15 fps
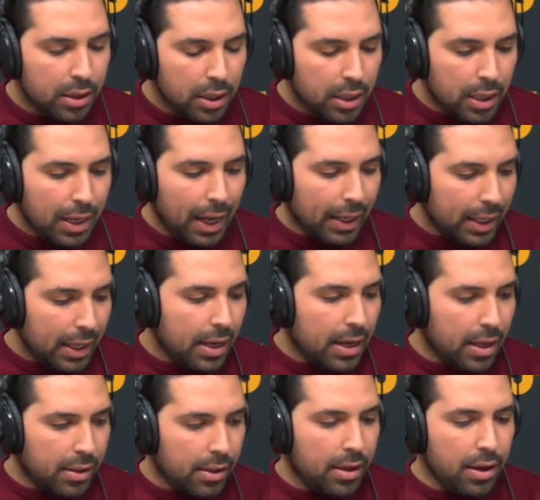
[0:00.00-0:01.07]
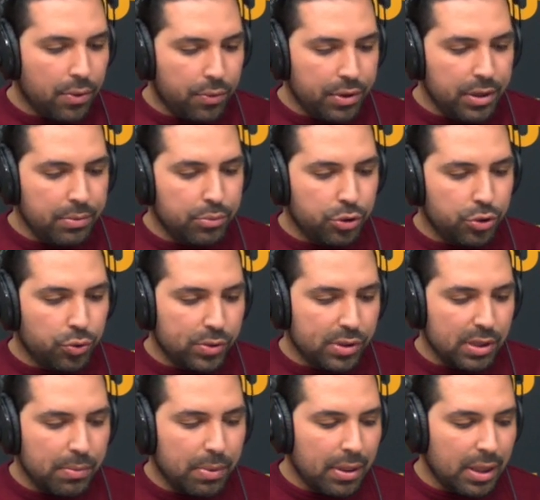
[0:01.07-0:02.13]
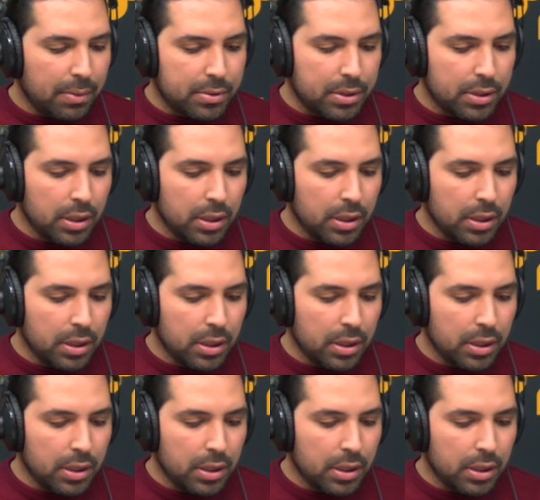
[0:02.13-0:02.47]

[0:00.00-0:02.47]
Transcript: الحكايه هذه وين باش توصل بالضبط